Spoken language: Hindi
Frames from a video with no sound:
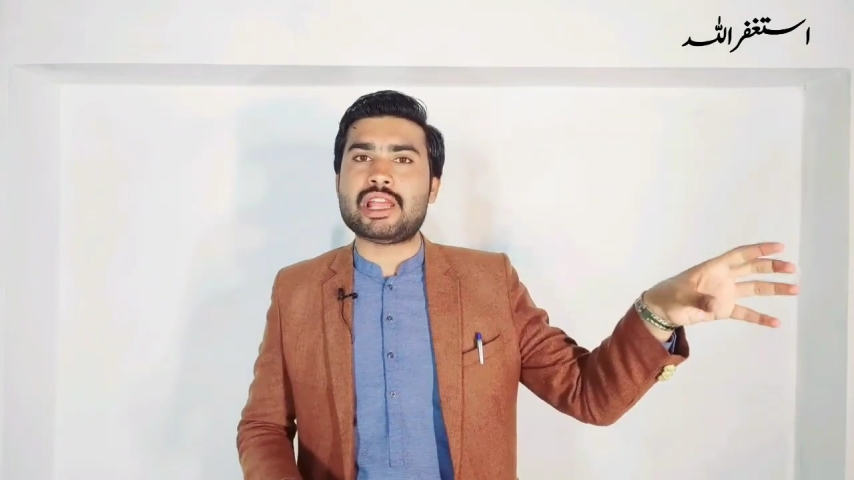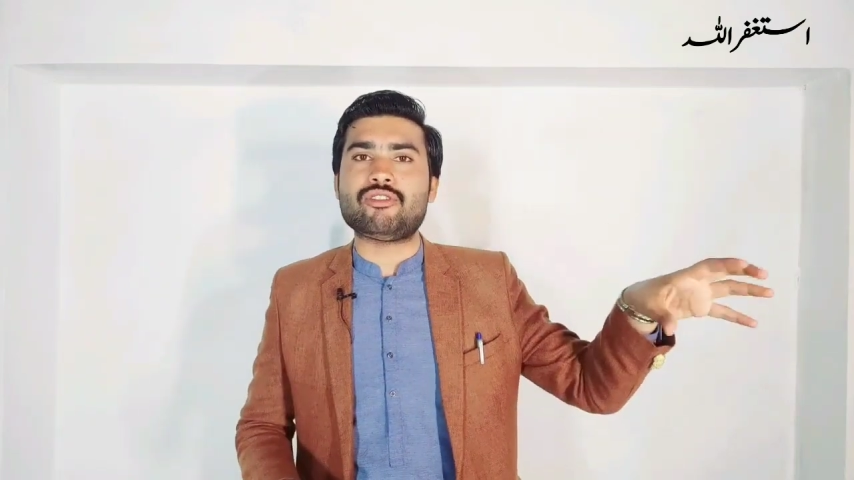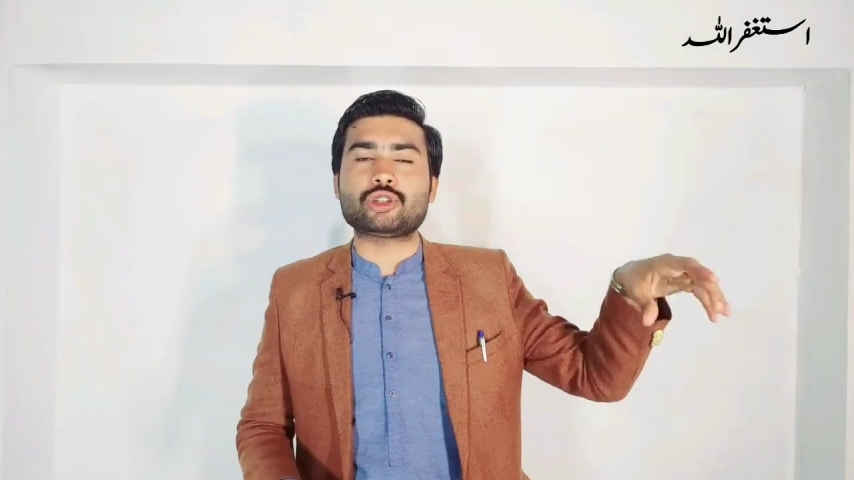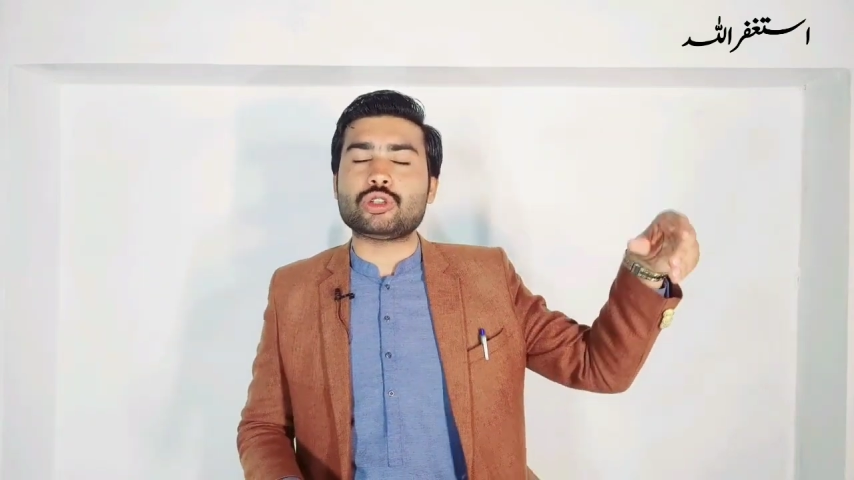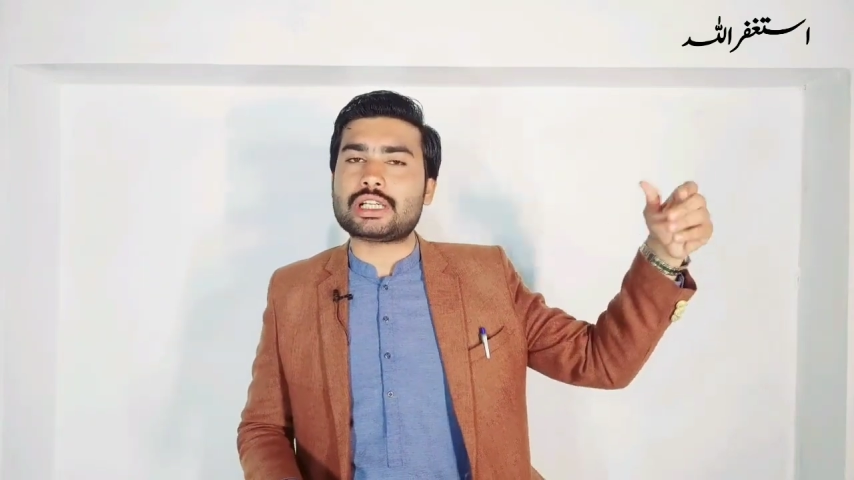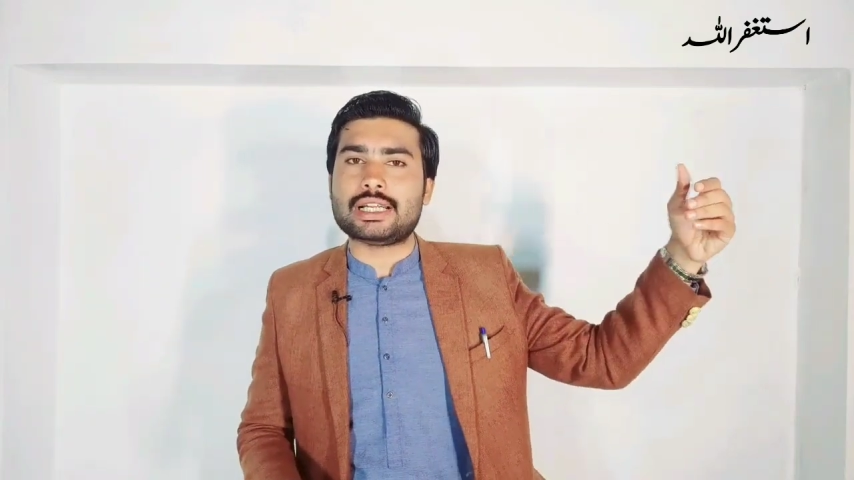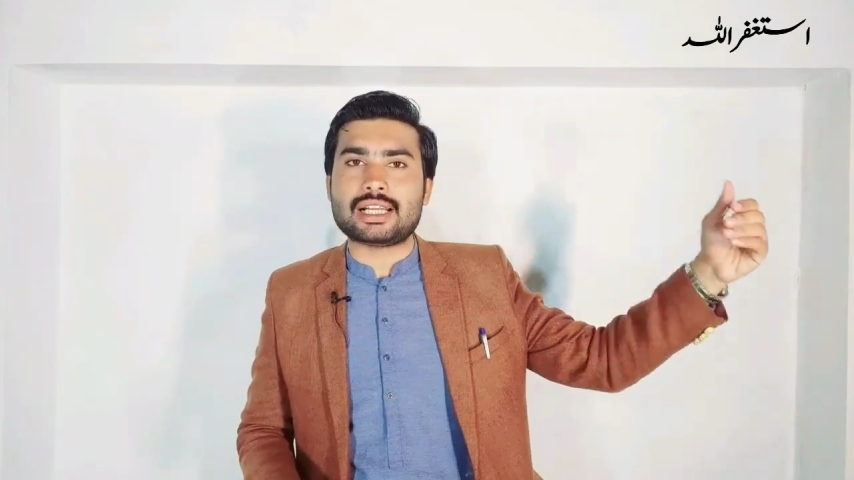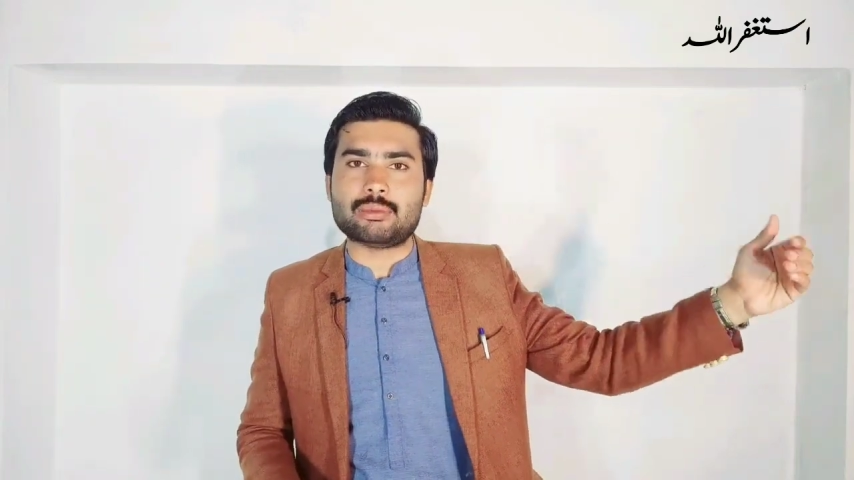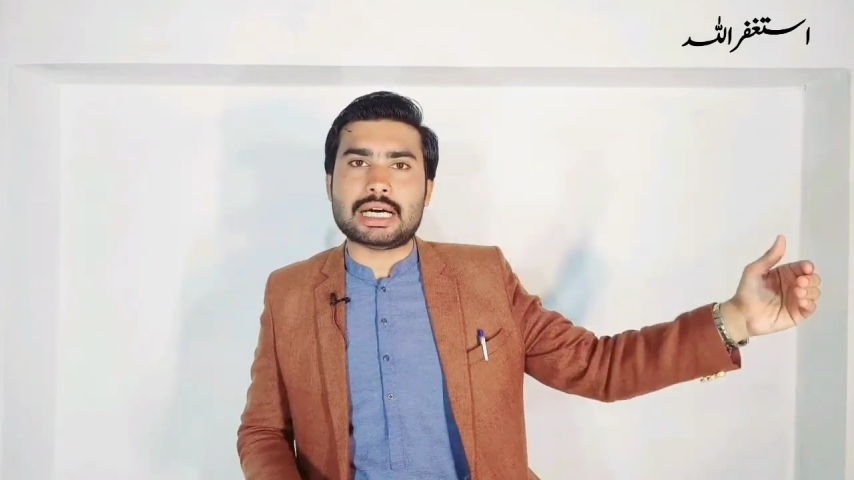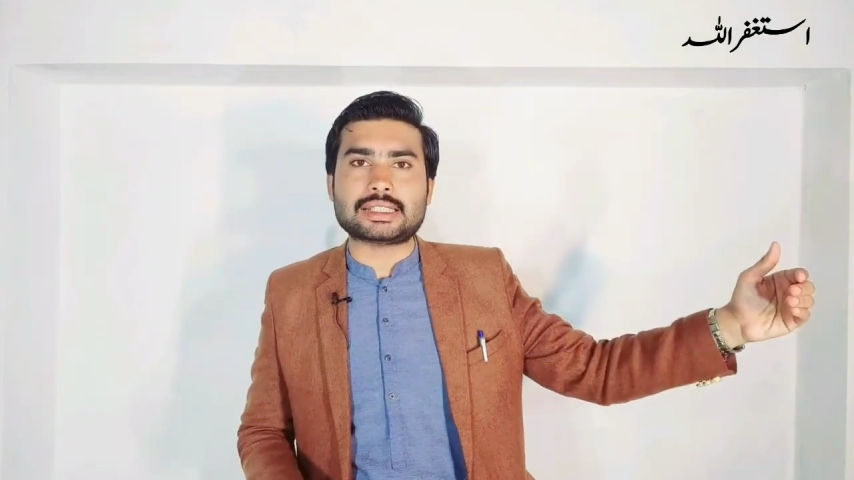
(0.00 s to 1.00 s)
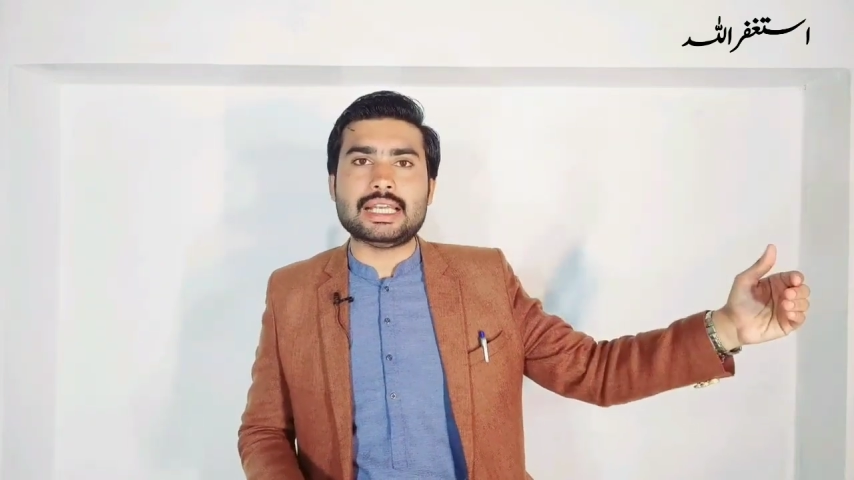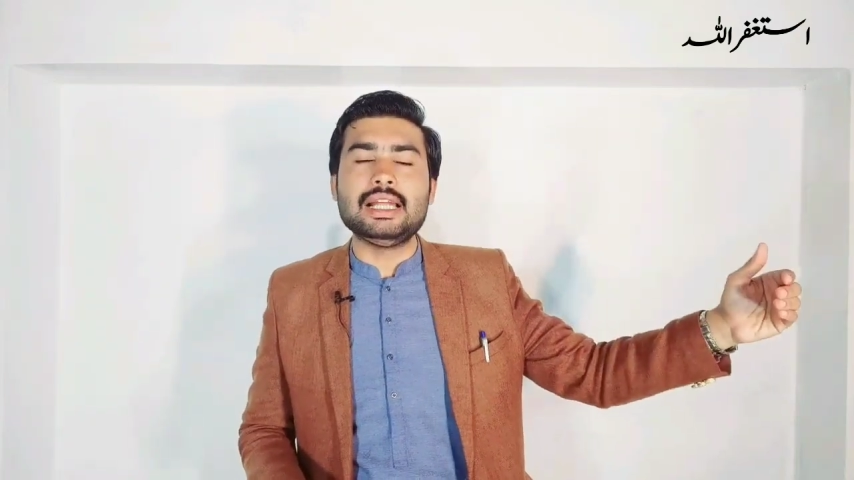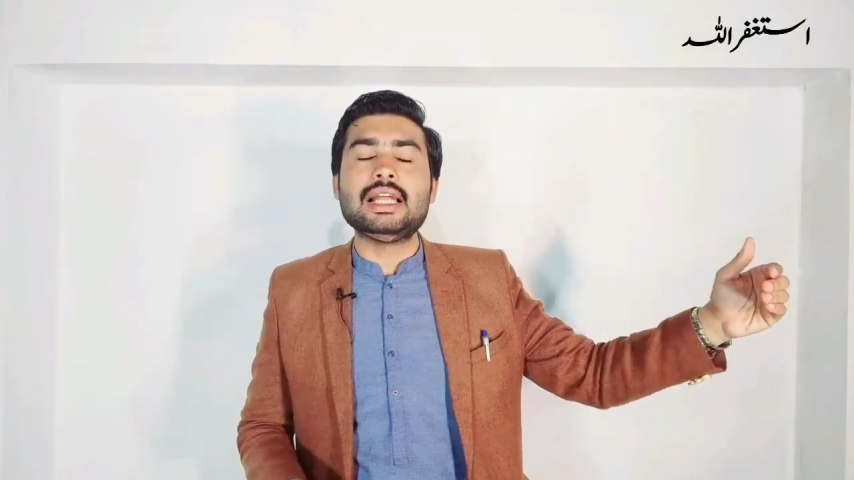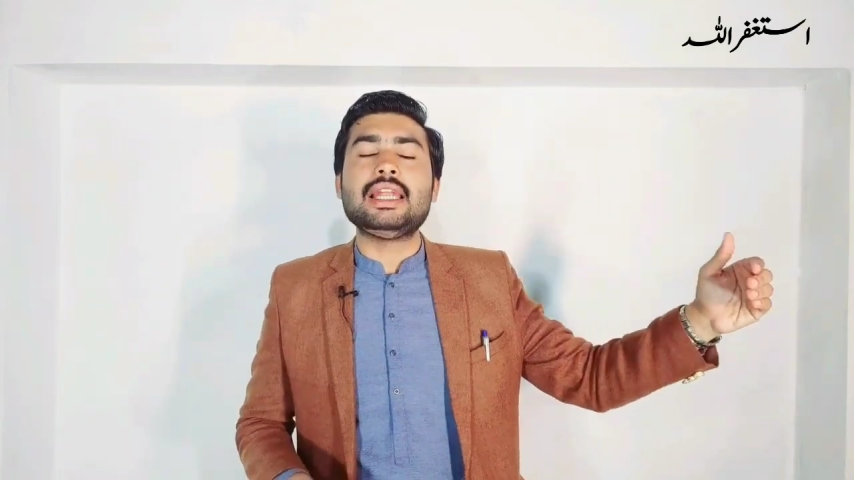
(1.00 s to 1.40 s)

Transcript: में है वो तो एक अलग बात है